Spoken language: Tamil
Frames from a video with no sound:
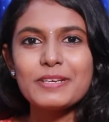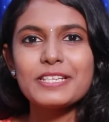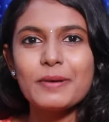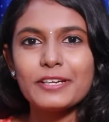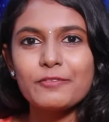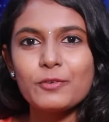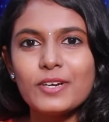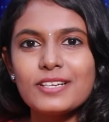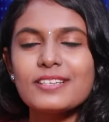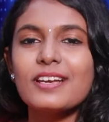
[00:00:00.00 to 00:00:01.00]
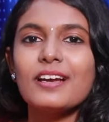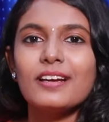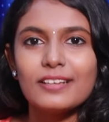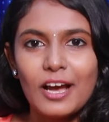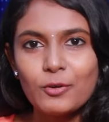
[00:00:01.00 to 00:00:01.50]
ஐபிசி வங்கி வியூவர்ஸ்
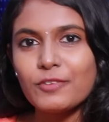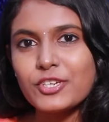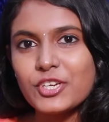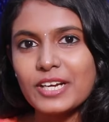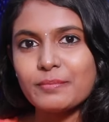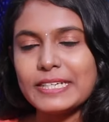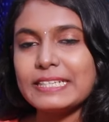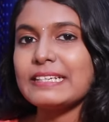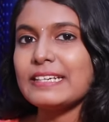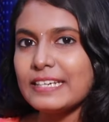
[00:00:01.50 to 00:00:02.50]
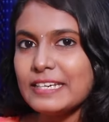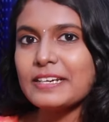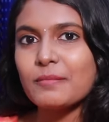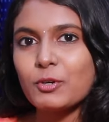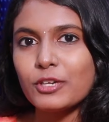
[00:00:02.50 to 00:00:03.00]
நான் உங்கள் விஜய் கண்மணி
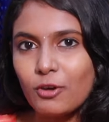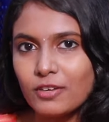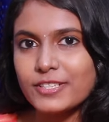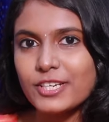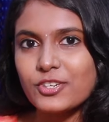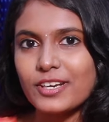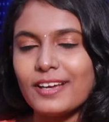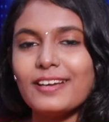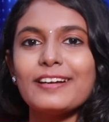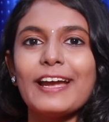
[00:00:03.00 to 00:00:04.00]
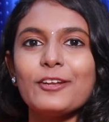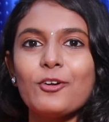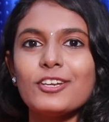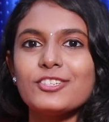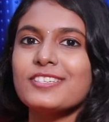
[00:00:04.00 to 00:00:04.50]
இன்னைக்கு நம்ம கூட கான்வர்சேஷனில்
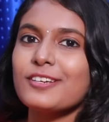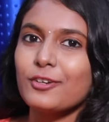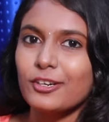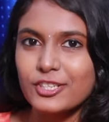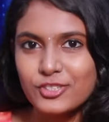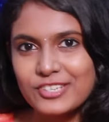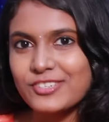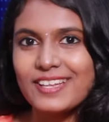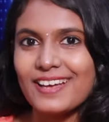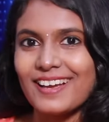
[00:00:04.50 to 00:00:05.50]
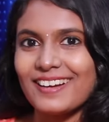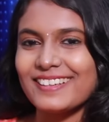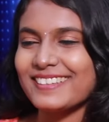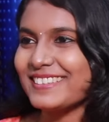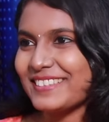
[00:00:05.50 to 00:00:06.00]
கைனகாலஜிஸ்ட் டாக்டர் ஜெயஸ்ரீ தான்
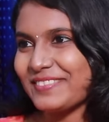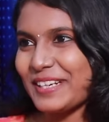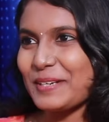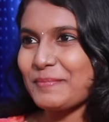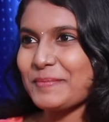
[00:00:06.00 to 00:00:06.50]
இருக்காங்க வணக்கம்